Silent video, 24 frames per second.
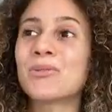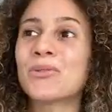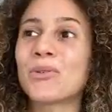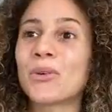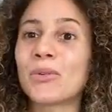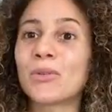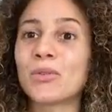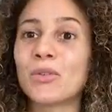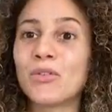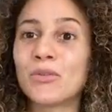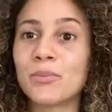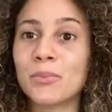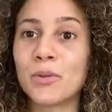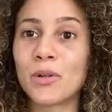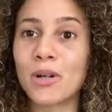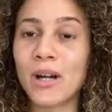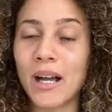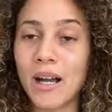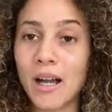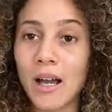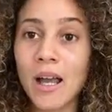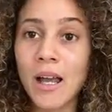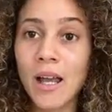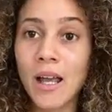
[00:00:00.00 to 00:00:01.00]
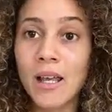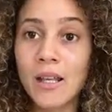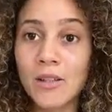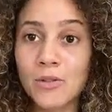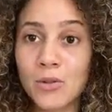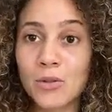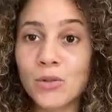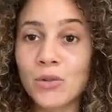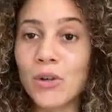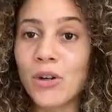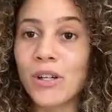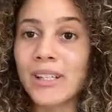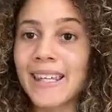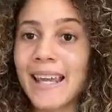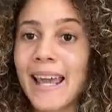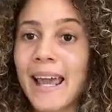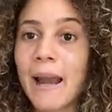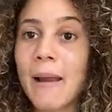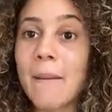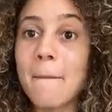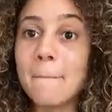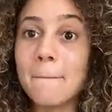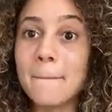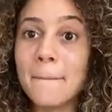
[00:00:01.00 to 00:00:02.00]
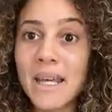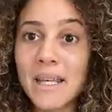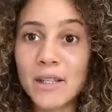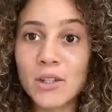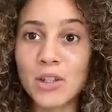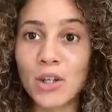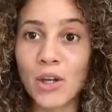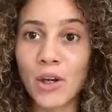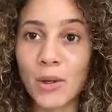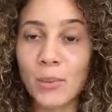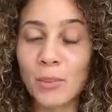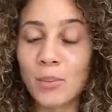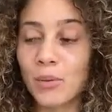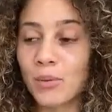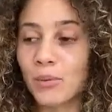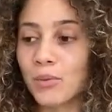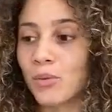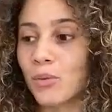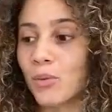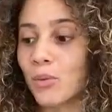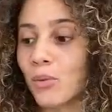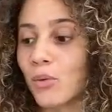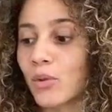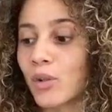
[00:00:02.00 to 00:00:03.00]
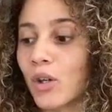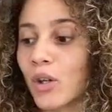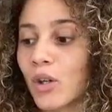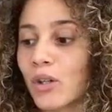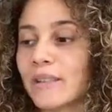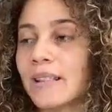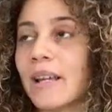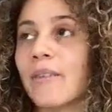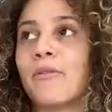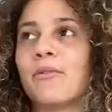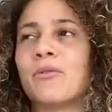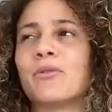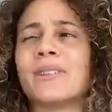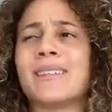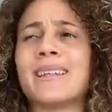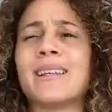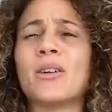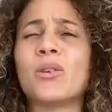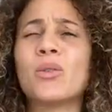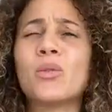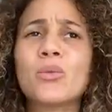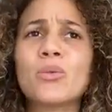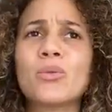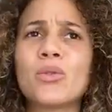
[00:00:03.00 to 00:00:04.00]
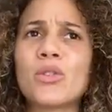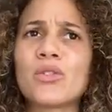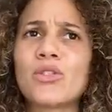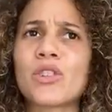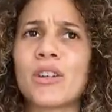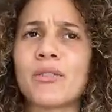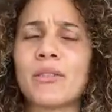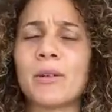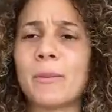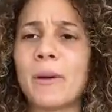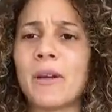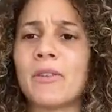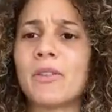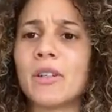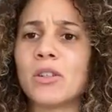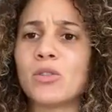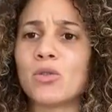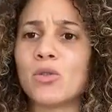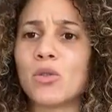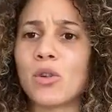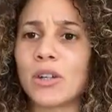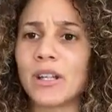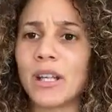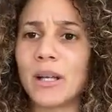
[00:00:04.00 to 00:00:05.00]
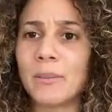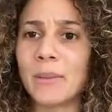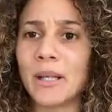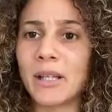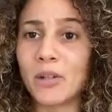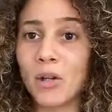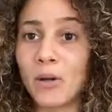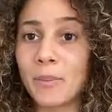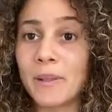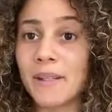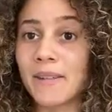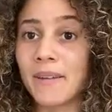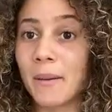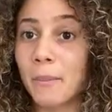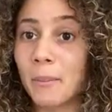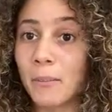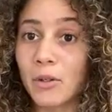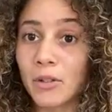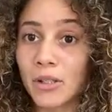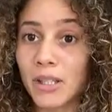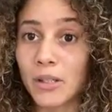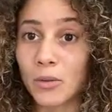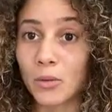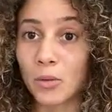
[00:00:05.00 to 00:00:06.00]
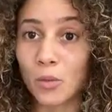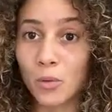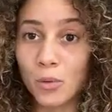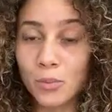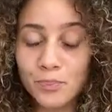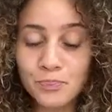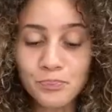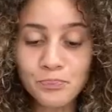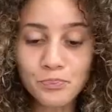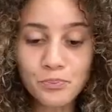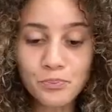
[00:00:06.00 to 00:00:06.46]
On se retrouve pour un tutoriel make-up, donc euh, ça faisait longtemps que j'avais pas fait de tutoriel make-up et ça me manquait trop.